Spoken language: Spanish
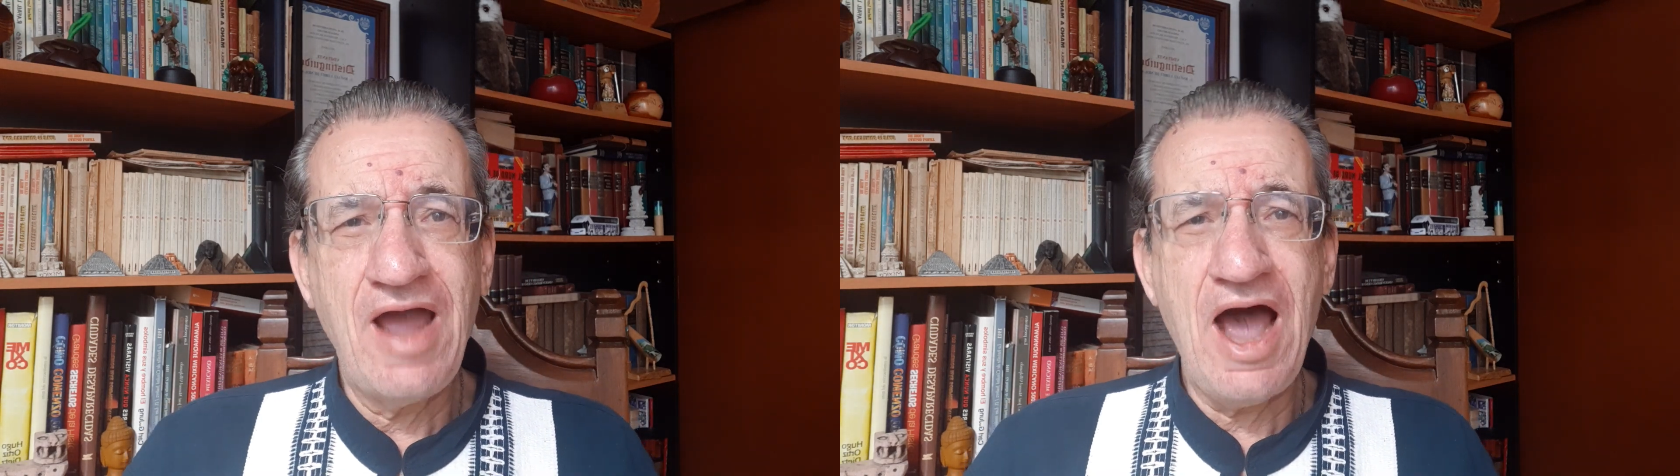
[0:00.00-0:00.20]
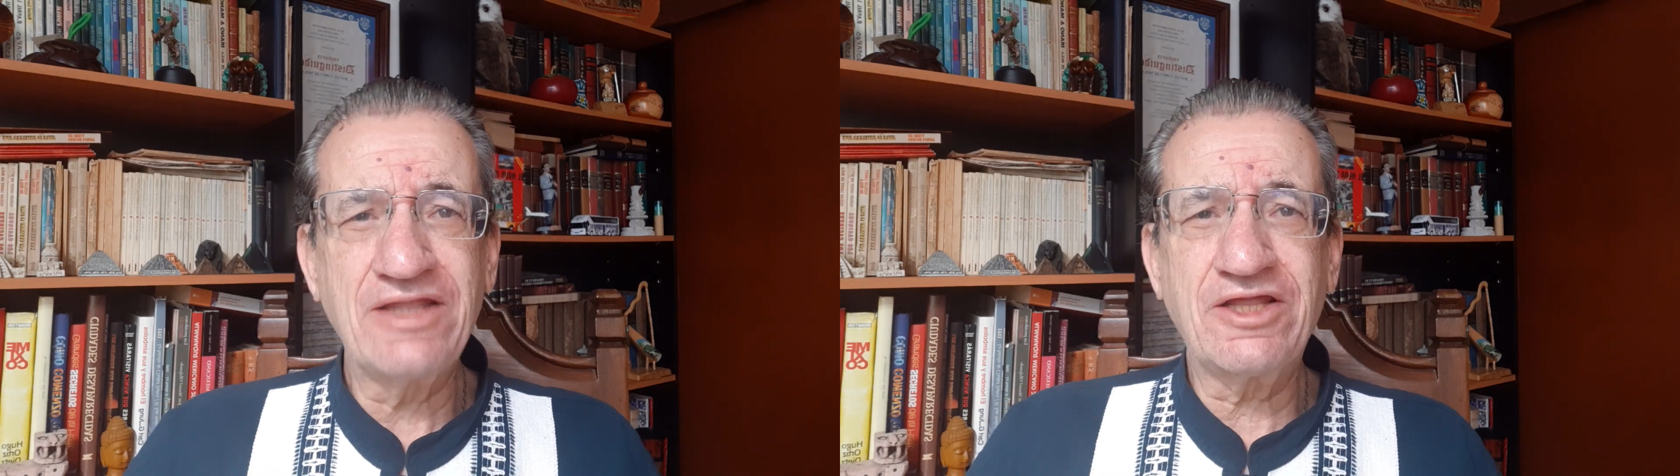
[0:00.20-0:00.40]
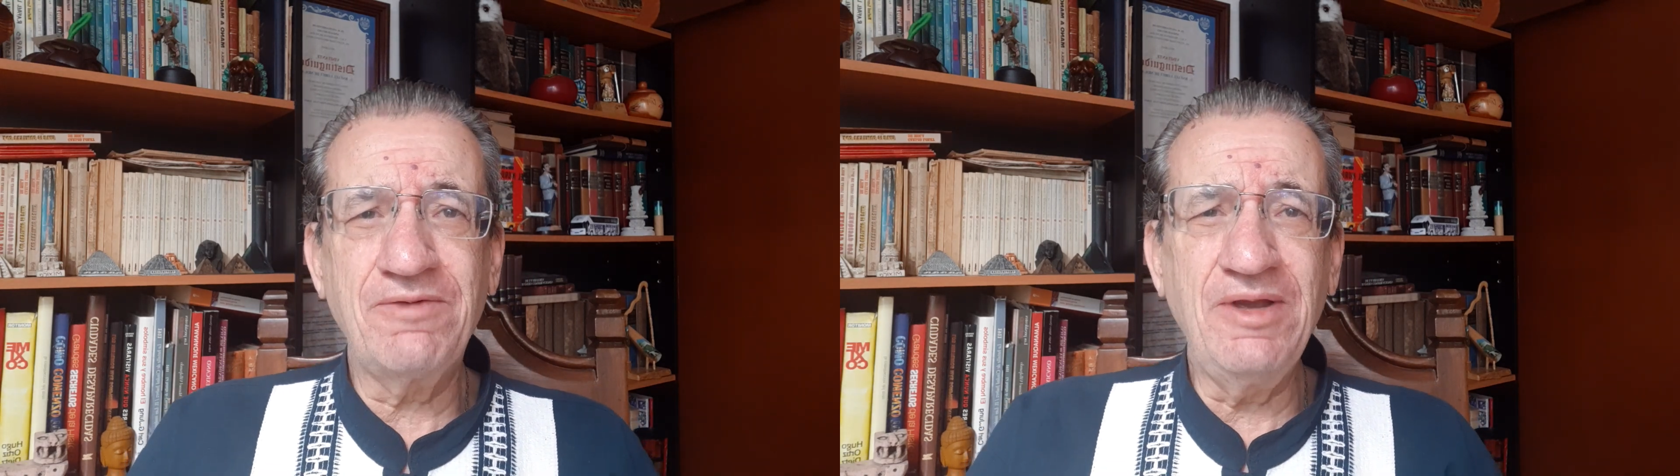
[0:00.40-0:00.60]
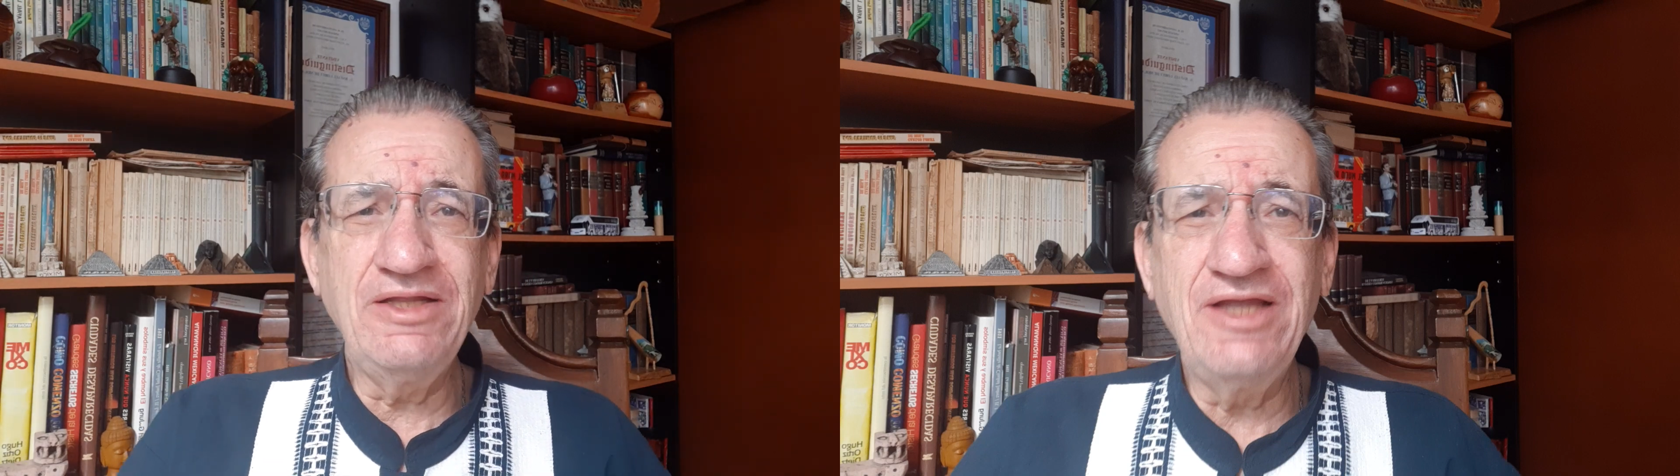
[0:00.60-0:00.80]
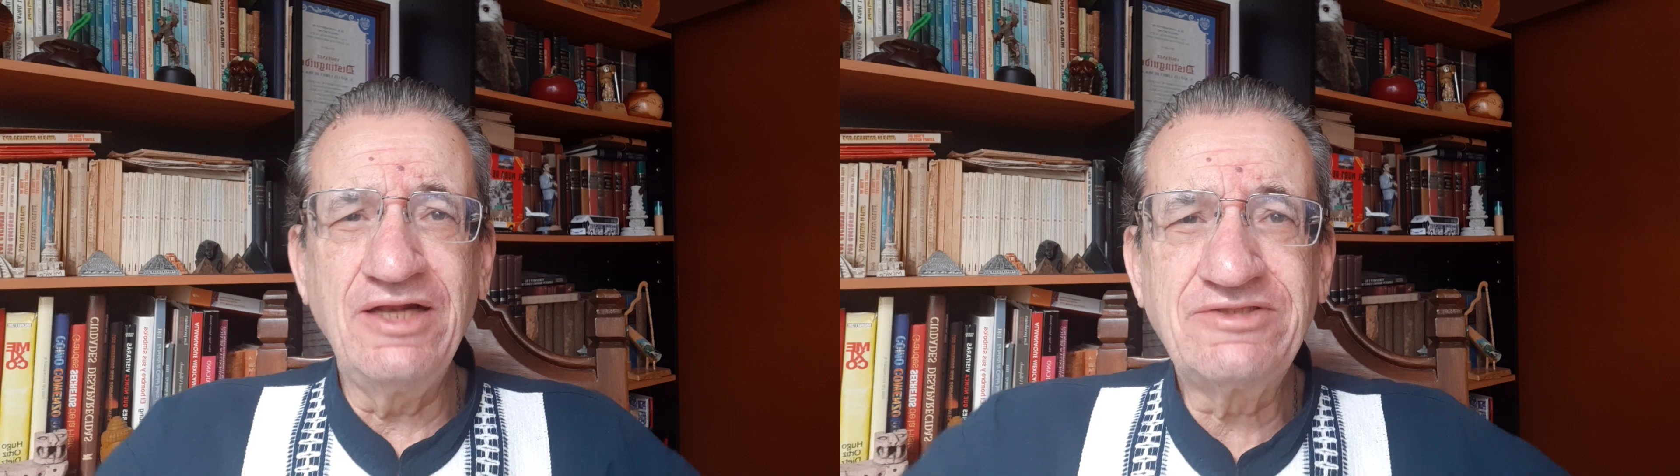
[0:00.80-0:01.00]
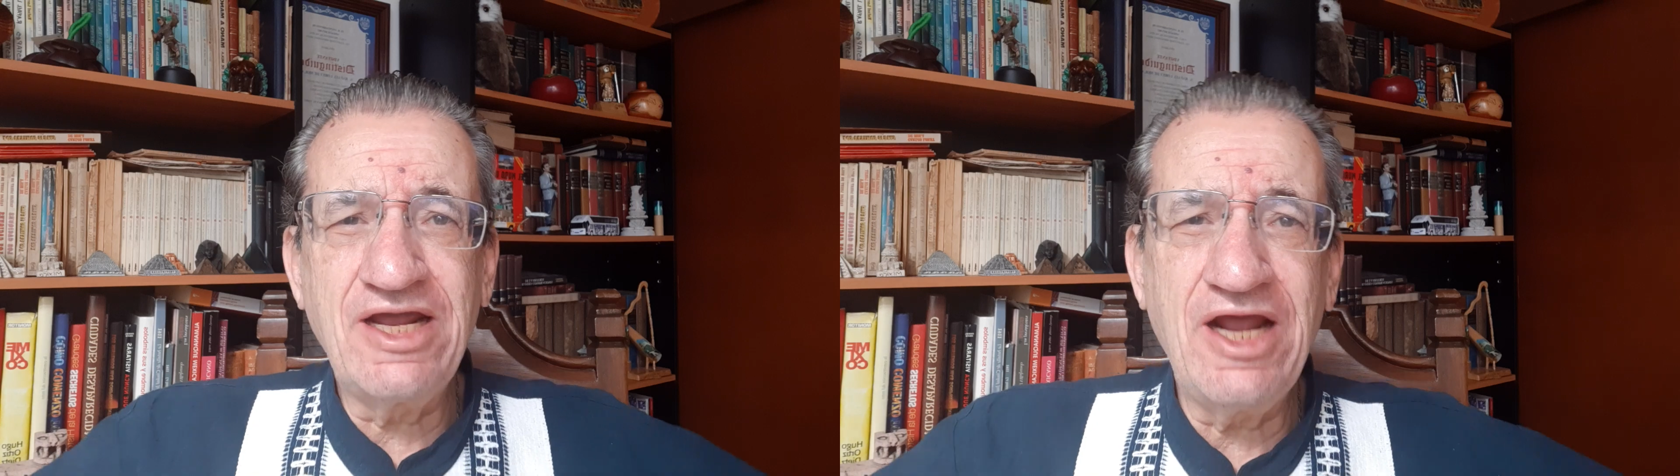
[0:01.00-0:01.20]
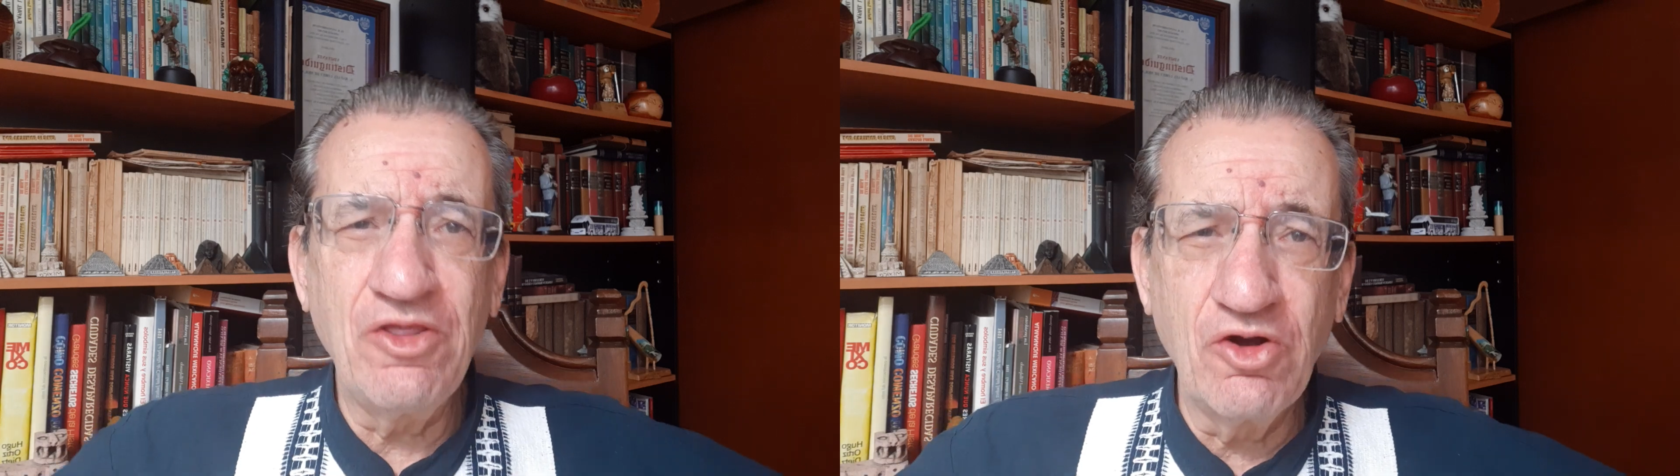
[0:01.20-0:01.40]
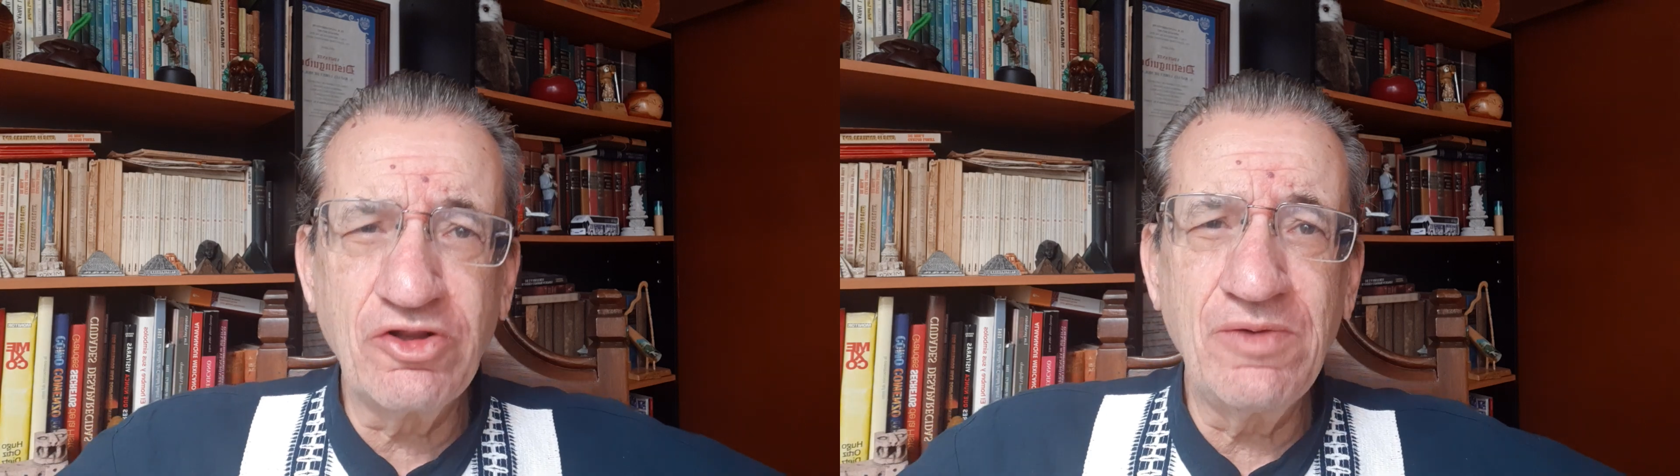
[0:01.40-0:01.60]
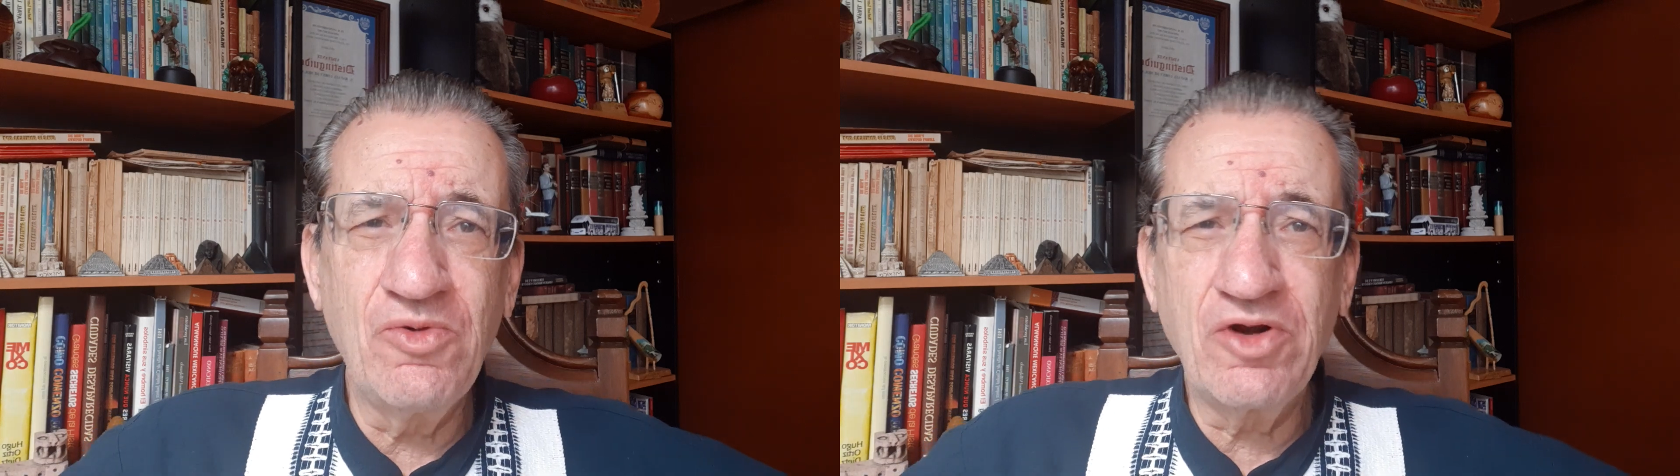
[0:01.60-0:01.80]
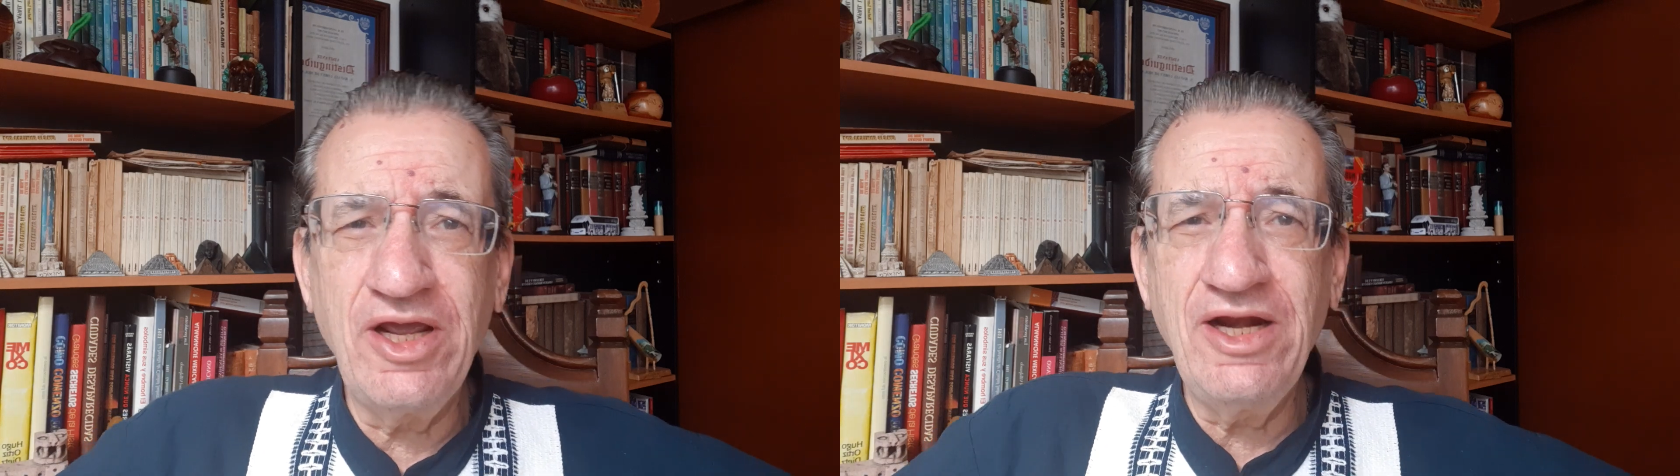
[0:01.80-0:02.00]
A través del senador de
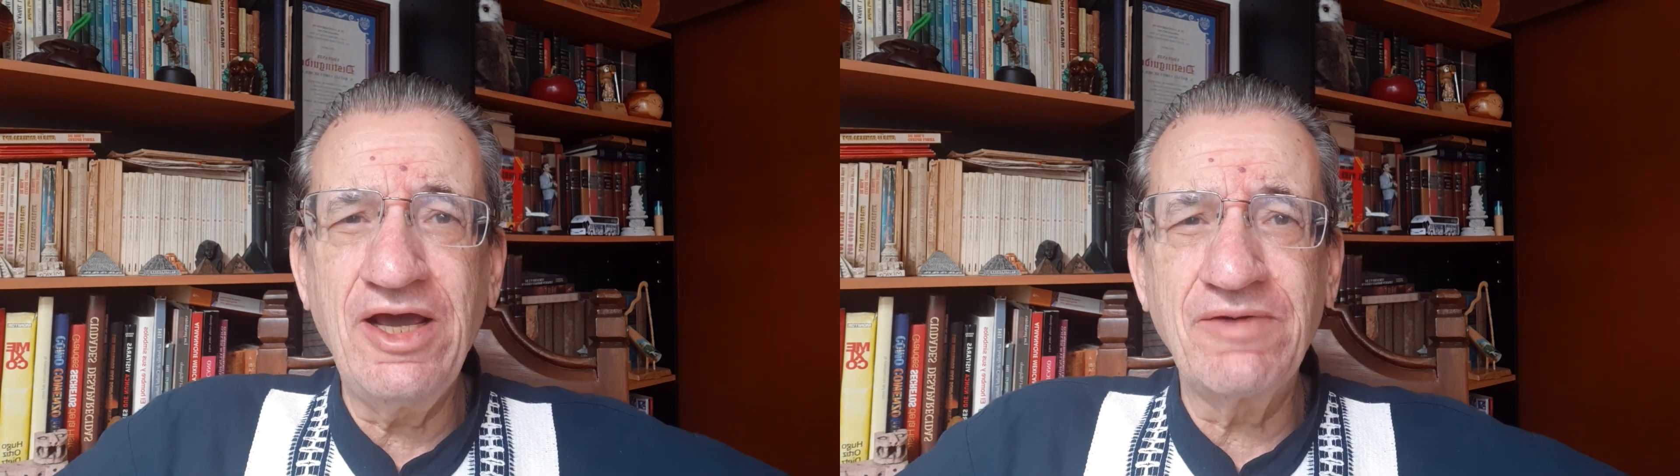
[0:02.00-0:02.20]
Morena,